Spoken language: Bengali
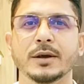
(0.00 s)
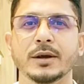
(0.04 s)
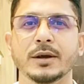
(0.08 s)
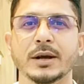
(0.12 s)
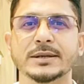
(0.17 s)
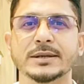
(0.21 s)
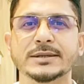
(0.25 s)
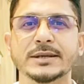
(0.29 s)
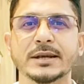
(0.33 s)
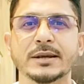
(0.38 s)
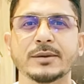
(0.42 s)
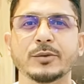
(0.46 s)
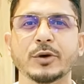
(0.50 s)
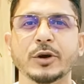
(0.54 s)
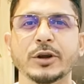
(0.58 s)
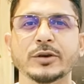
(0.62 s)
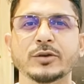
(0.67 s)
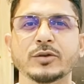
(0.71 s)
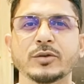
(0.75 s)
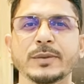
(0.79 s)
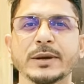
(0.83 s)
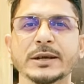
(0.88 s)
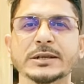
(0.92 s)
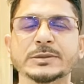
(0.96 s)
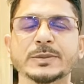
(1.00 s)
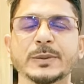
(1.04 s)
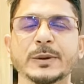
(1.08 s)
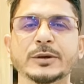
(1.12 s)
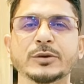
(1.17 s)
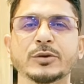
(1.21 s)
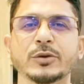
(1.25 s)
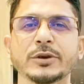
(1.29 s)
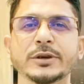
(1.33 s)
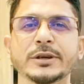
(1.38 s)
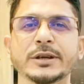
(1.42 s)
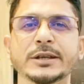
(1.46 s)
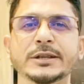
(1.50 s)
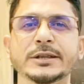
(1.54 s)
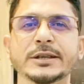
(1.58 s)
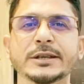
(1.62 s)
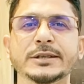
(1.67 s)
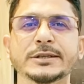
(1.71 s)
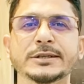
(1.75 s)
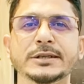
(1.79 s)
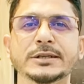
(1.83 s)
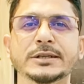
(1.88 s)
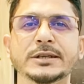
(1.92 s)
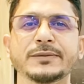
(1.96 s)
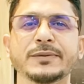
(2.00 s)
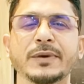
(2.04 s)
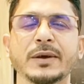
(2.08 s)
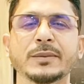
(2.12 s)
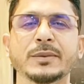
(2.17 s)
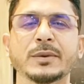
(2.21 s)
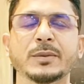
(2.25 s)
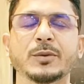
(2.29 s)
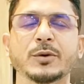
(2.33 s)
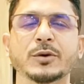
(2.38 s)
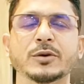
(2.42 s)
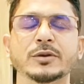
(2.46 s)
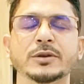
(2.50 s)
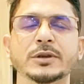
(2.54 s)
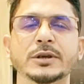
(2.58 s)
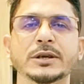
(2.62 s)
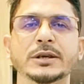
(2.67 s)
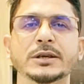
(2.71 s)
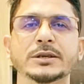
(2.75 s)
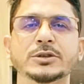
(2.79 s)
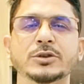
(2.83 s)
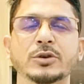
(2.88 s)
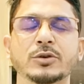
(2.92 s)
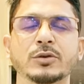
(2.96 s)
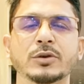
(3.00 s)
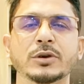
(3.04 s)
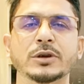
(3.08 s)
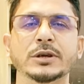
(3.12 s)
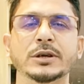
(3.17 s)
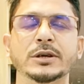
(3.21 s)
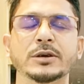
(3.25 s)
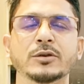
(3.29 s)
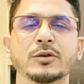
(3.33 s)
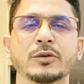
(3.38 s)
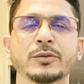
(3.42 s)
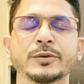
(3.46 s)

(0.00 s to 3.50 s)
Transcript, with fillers: আসসালামু আলাইকুম এক্সপার্ট হলিডে থ্রি সিক্সটি ফাইভের পক্ষ থেকে সকলকে